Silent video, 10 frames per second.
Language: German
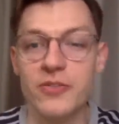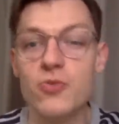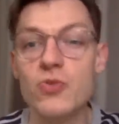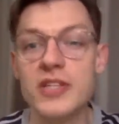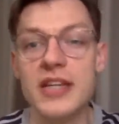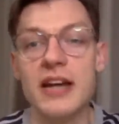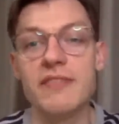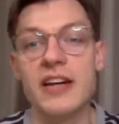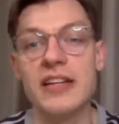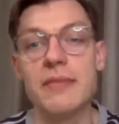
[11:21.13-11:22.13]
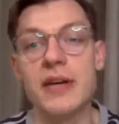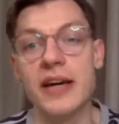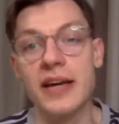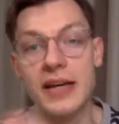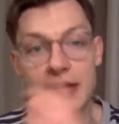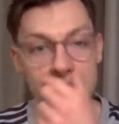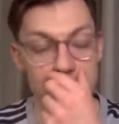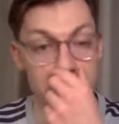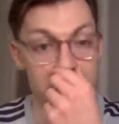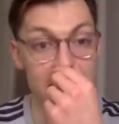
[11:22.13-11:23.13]
Coole Sachen waren dabei,
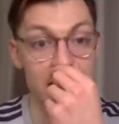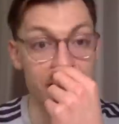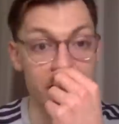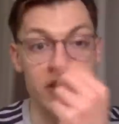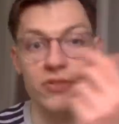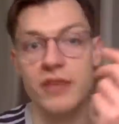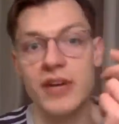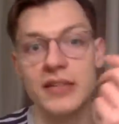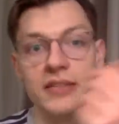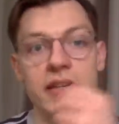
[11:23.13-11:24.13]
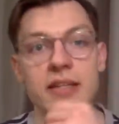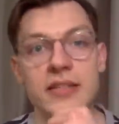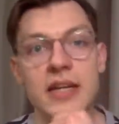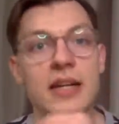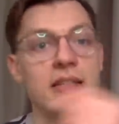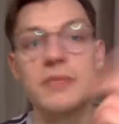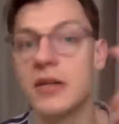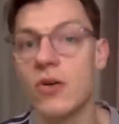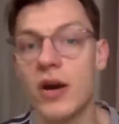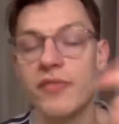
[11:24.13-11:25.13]
ähm, Sachen, die wir nicht so erwartet hätten, Sachen, die
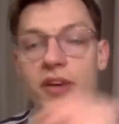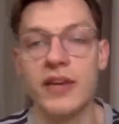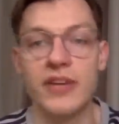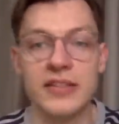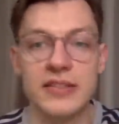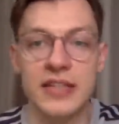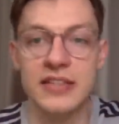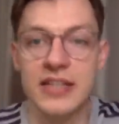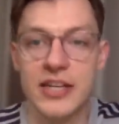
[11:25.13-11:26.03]
man auch einfach erwartet hat.